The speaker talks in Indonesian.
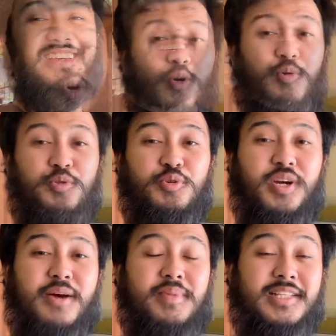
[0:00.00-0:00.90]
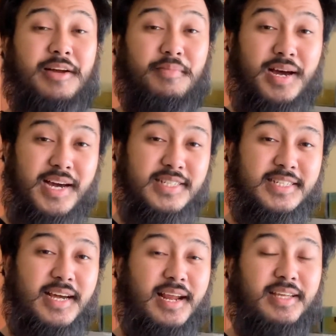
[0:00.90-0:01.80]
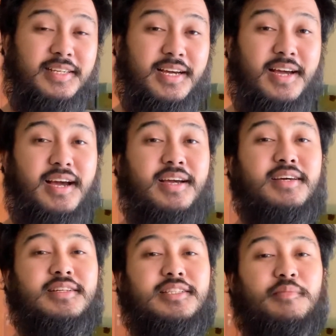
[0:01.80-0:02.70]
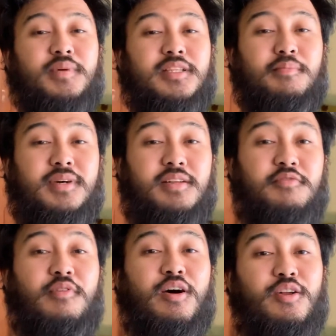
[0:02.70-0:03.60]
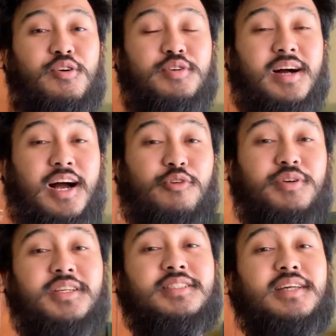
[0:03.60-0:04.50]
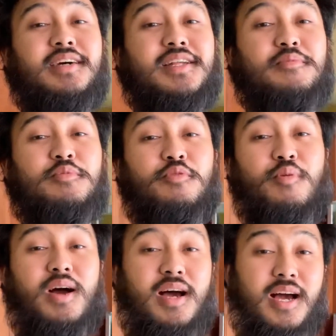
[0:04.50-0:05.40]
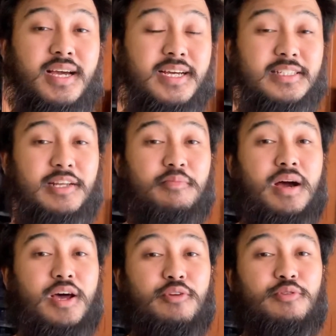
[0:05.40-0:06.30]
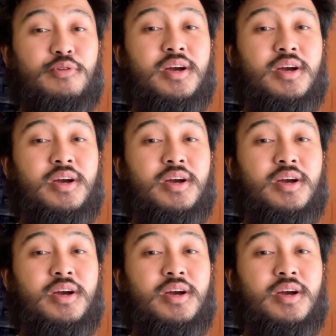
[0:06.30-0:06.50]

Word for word: untuk yang pertama caranya teman-teman follow ke akun Instagram gue yang terbaru